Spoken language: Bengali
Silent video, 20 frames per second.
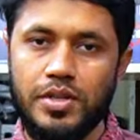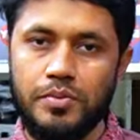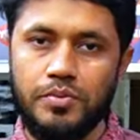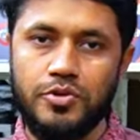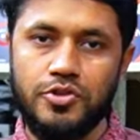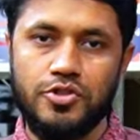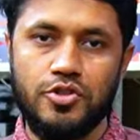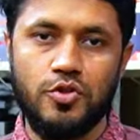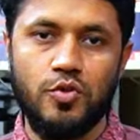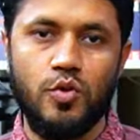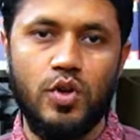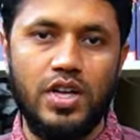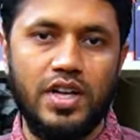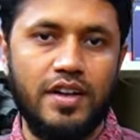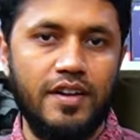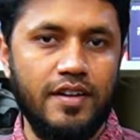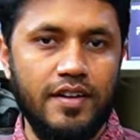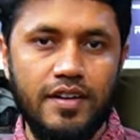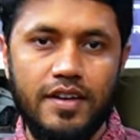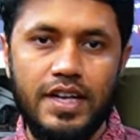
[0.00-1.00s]
তিন বছর
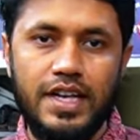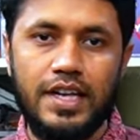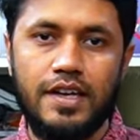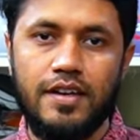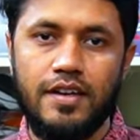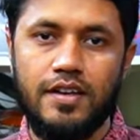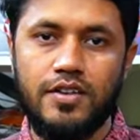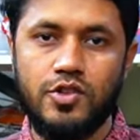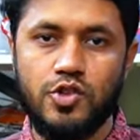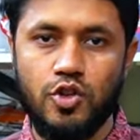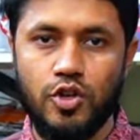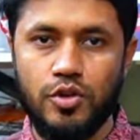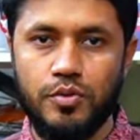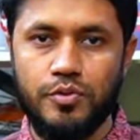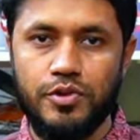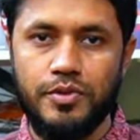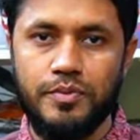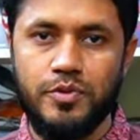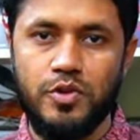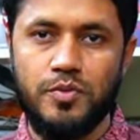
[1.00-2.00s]
ওয়ারেন্টি রেখে
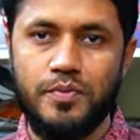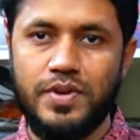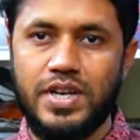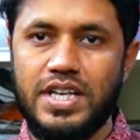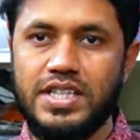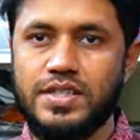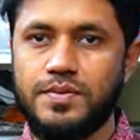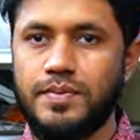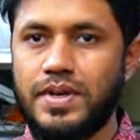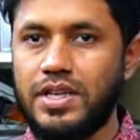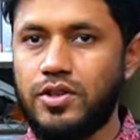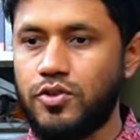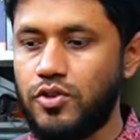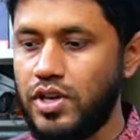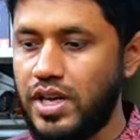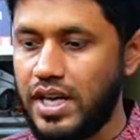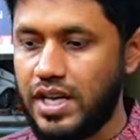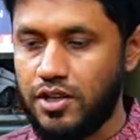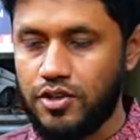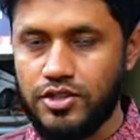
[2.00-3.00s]
সর্বনিম্ন প্রাইস মাত্র
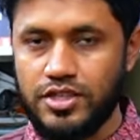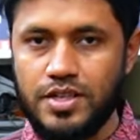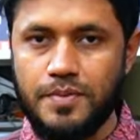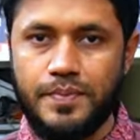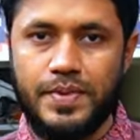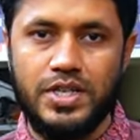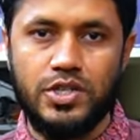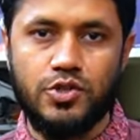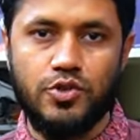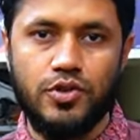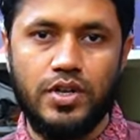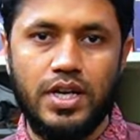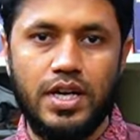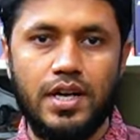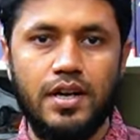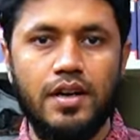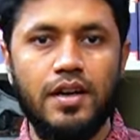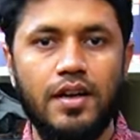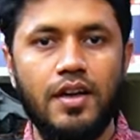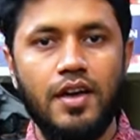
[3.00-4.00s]
এগারো হাজার পাঁচশো
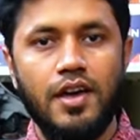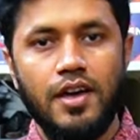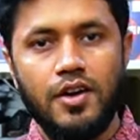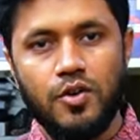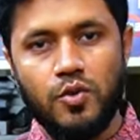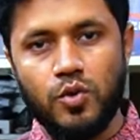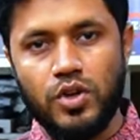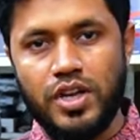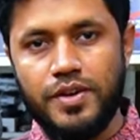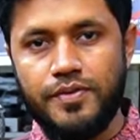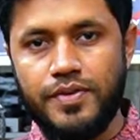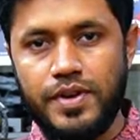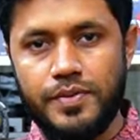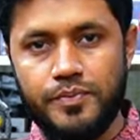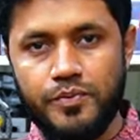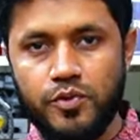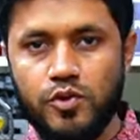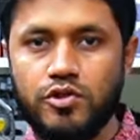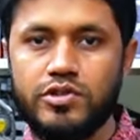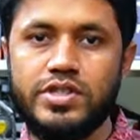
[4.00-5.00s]
টাকা কোরাই
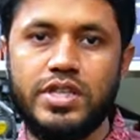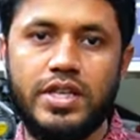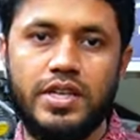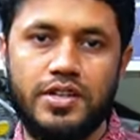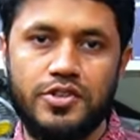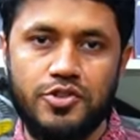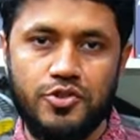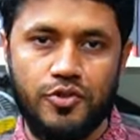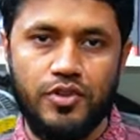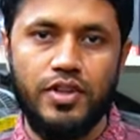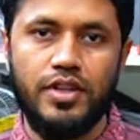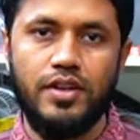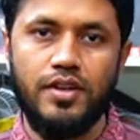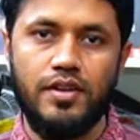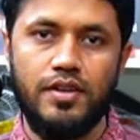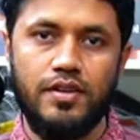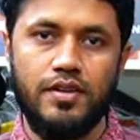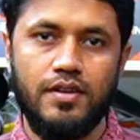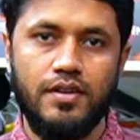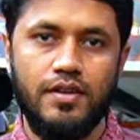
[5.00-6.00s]
ফাইভ ফোর্থ জেনারেশন
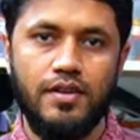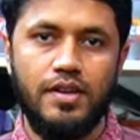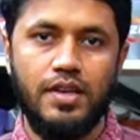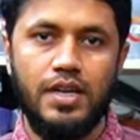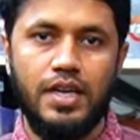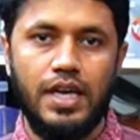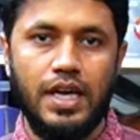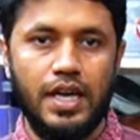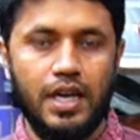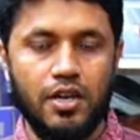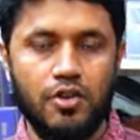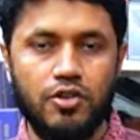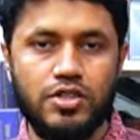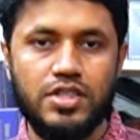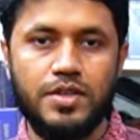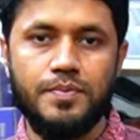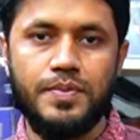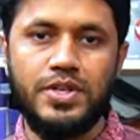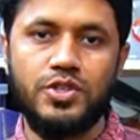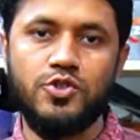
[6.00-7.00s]
দিয়ে আচ্ছা, এগারো
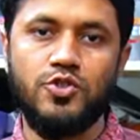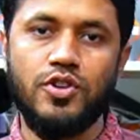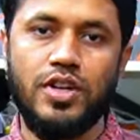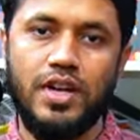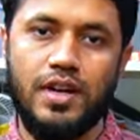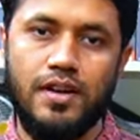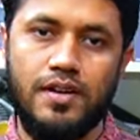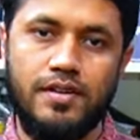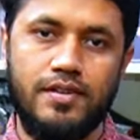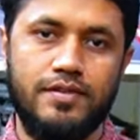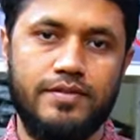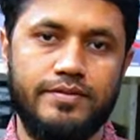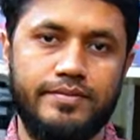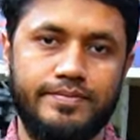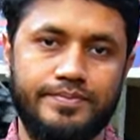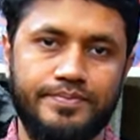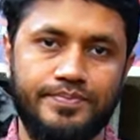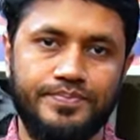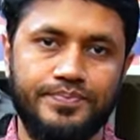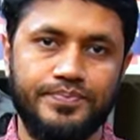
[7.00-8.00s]
হাজার পাঁচশো টাকা
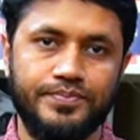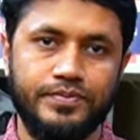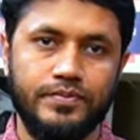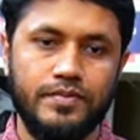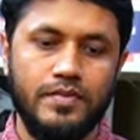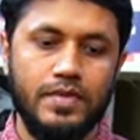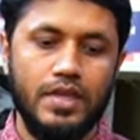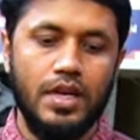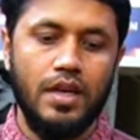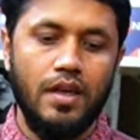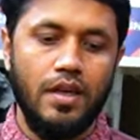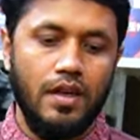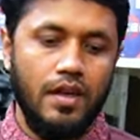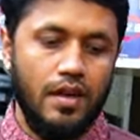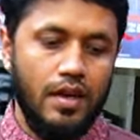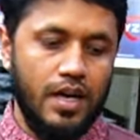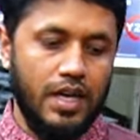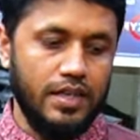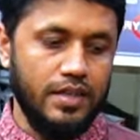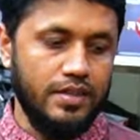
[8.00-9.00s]
পাশাপাশি আর কি কি
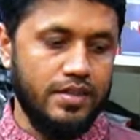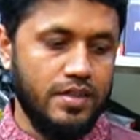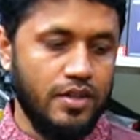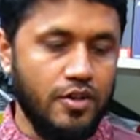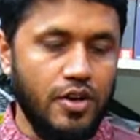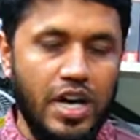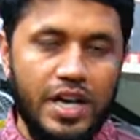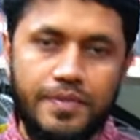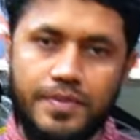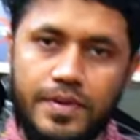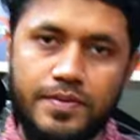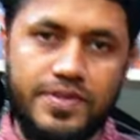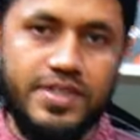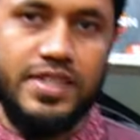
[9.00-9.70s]
আর এছাড়াও আই ফাইভ